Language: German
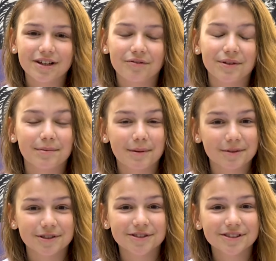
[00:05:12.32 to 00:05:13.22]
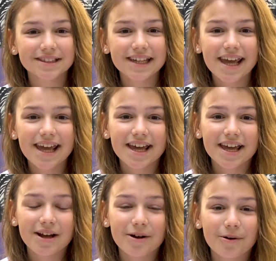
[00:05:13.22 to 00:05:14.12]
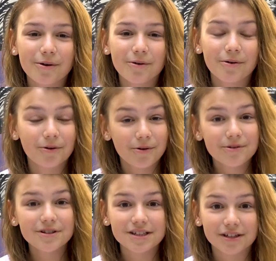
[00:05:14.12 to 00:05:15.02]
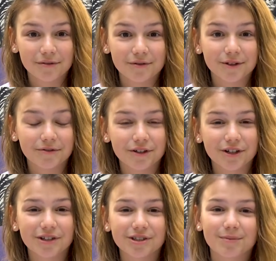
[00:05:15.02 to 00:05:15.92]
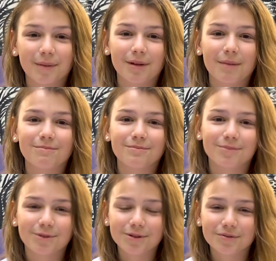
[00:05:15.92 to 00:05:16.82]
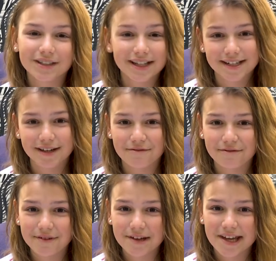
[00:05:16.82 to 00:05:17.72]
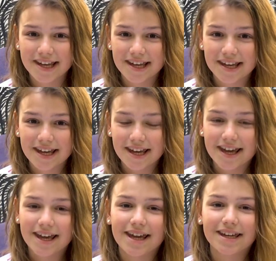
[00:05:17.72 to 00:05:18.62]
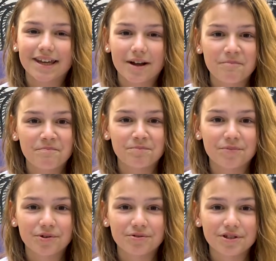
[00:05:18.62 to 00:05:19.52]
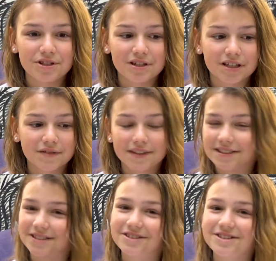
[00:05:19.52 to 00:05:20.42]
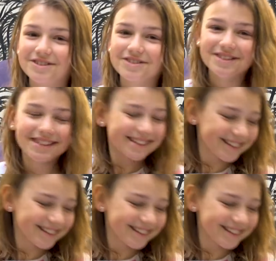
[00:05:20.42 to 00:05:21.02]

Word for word: hoffe, ihr bleibt gesund. Und ich hoffe, wir können uns beim Captain Book wieder treffen. Äh, ja, und das war's auch. Tschüss.